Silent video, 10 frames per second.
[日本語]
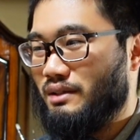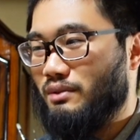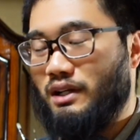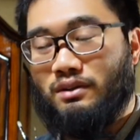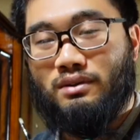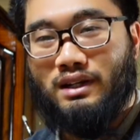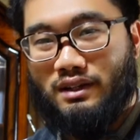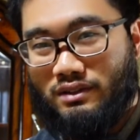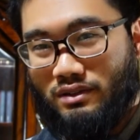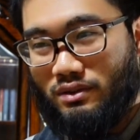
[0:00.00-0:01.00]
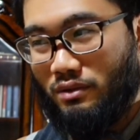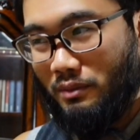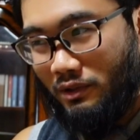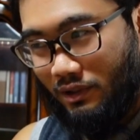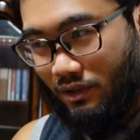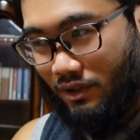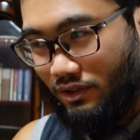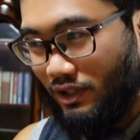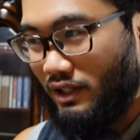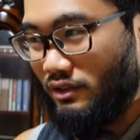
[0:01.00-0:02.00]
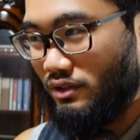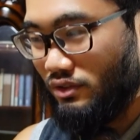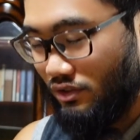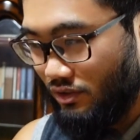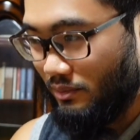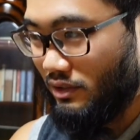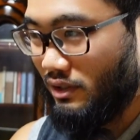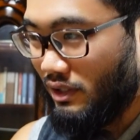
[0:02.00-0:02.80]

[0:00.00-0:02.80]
割と早く思ったより早く進め